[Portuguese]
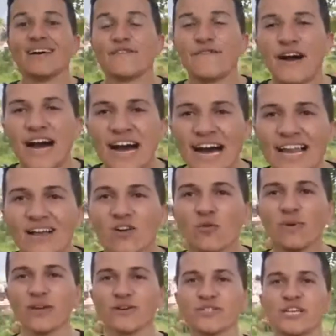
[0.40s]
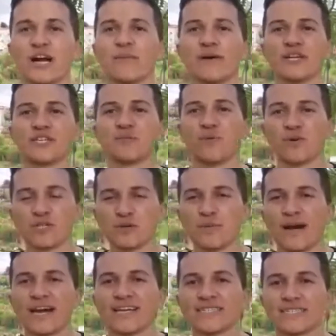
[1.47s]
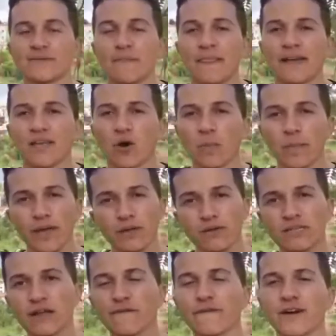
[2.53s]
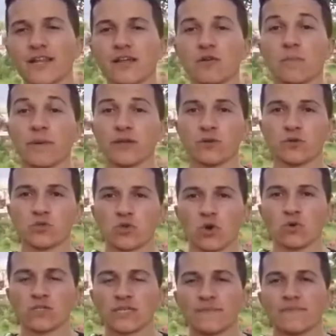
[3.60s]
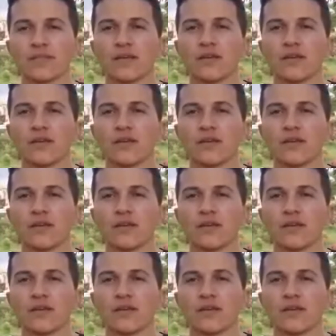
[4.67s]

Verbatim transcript: Fala comigo, diamante, bom demais? Aqui é o Pedro que tá falando, Pedro Souza.